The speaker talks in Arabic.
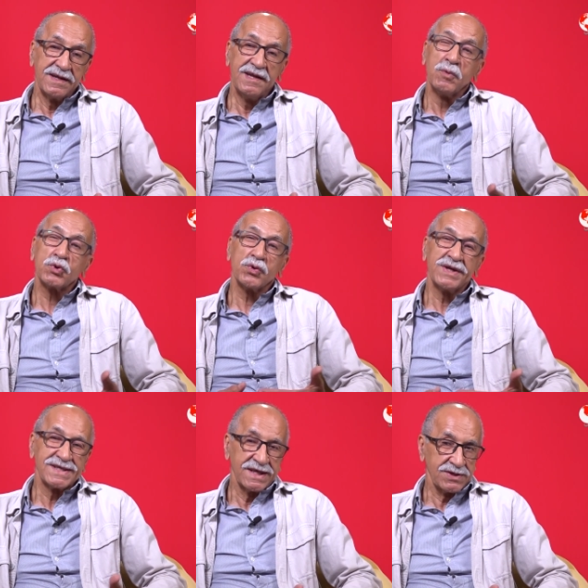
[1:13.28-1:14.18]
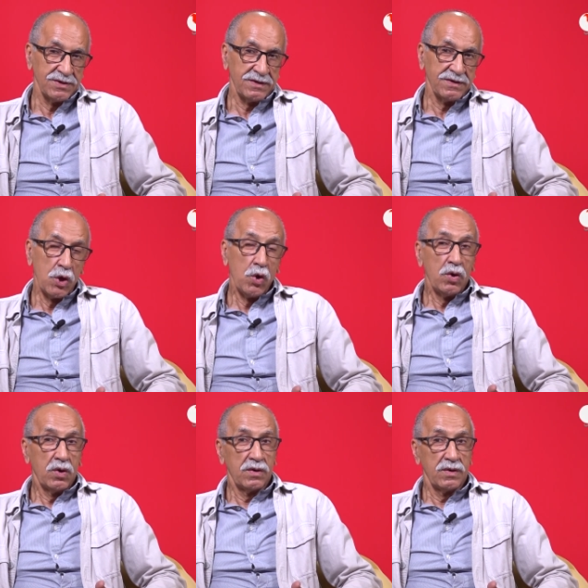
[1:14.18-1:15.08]
لي موتوريزاسيون
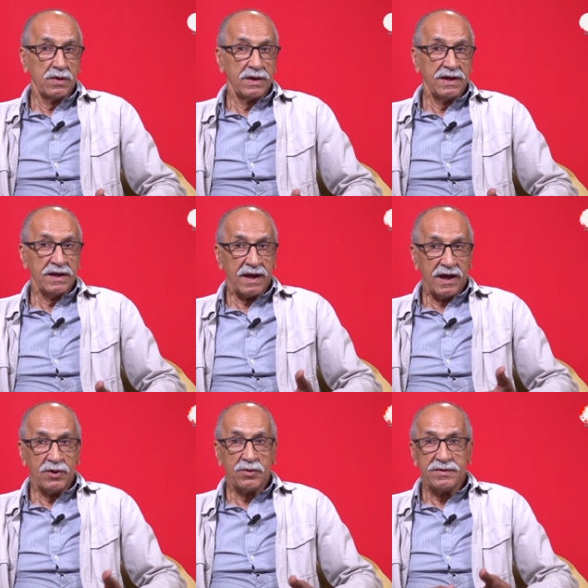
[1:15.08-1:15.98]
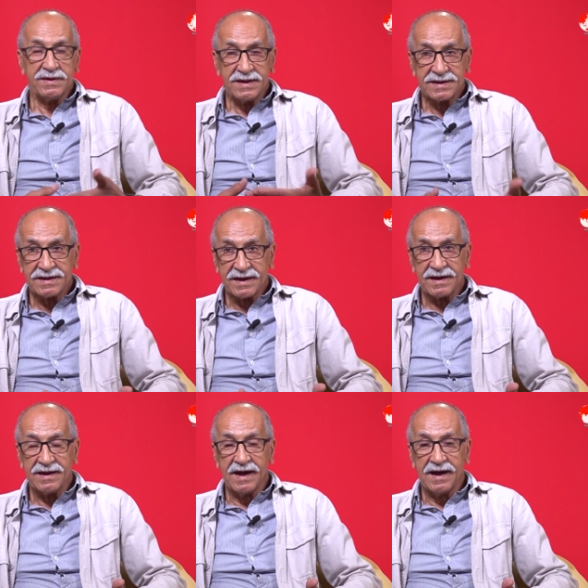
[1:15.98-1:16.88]
آه، القانون
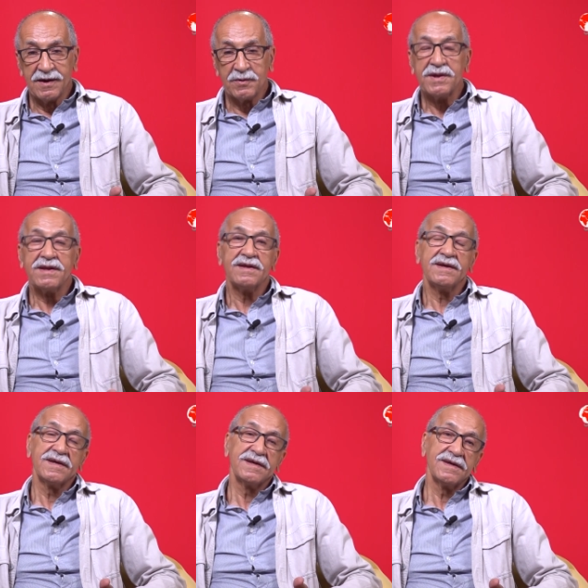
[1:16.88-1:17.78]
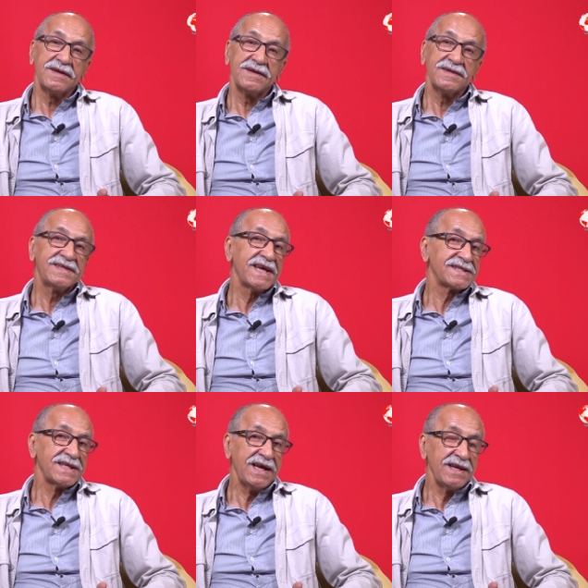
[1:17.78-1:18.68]
يطرق لها وين آه،
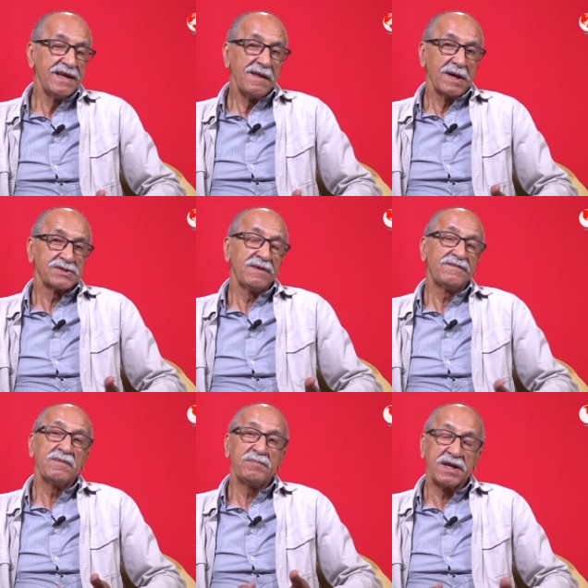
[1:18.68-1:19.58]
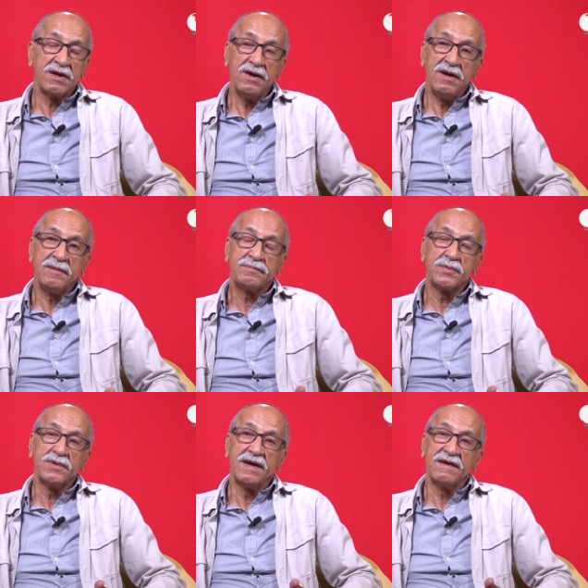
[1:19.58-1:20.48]
ديازال مثلا في البيك اب
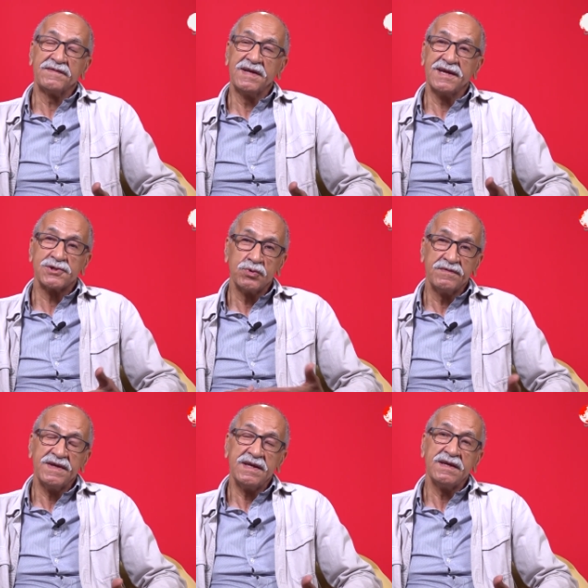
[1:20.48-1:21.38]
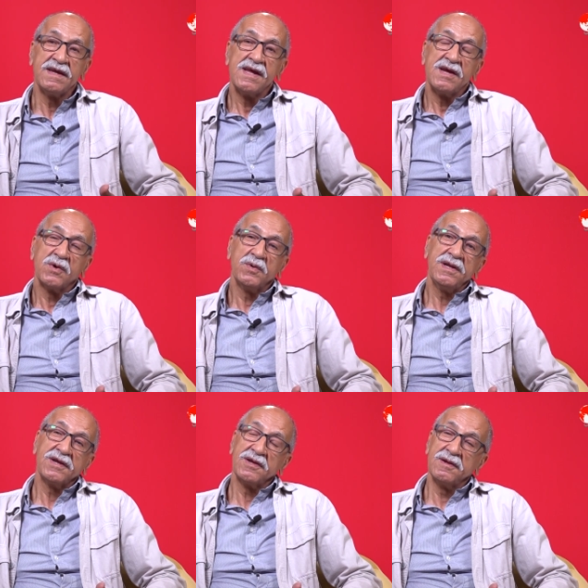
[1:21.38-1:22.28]
ولا في الاس اس يو في
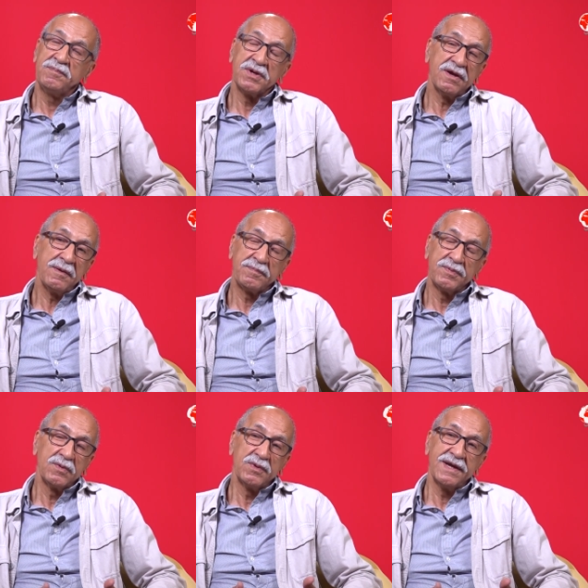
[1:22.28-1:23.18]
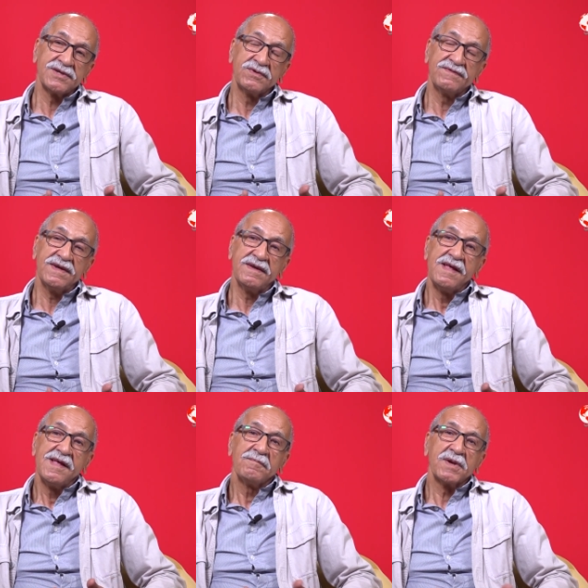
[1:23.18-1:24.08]
وين البيك اب والاس يو في
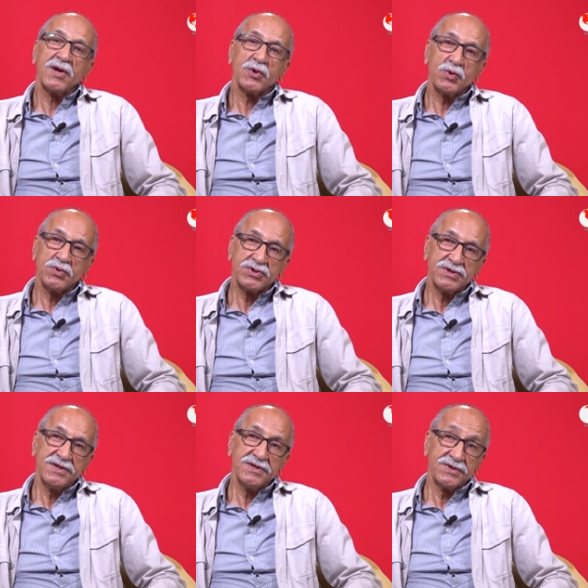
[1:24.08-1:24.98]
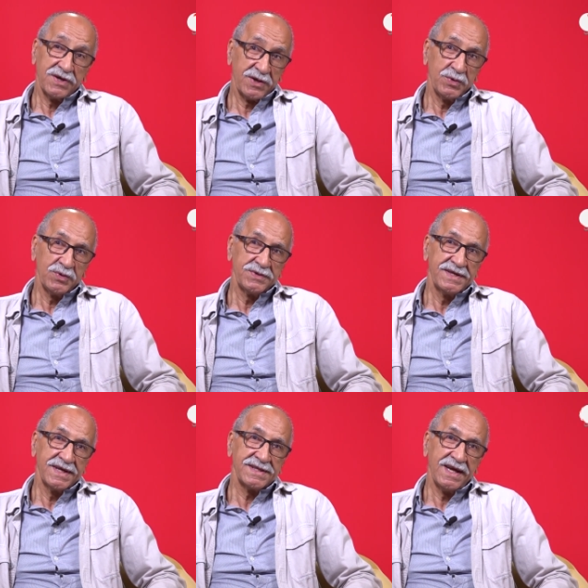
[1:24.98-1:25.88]
ما نقدروش ندخلوا
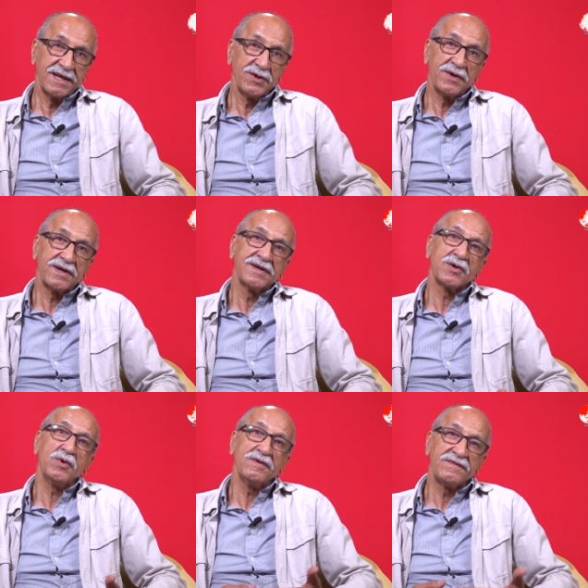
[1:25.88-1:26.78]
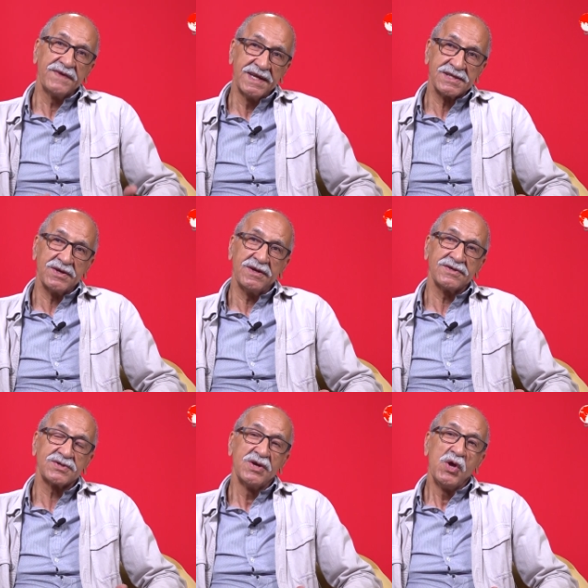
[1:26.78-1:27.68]
ديازال دونك يكون في
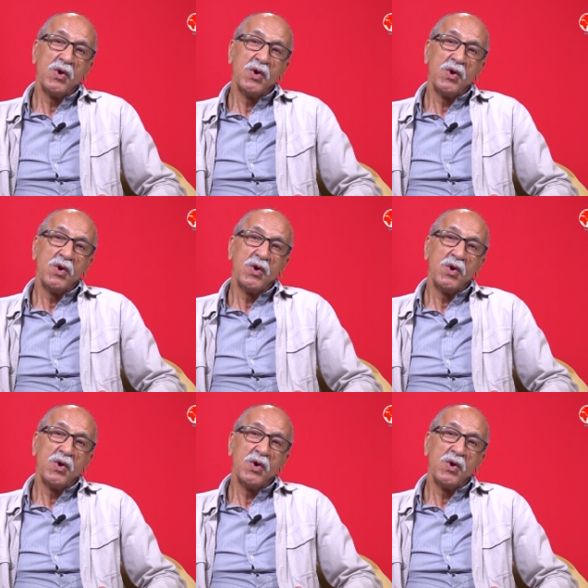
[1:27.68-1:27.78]
ليسونس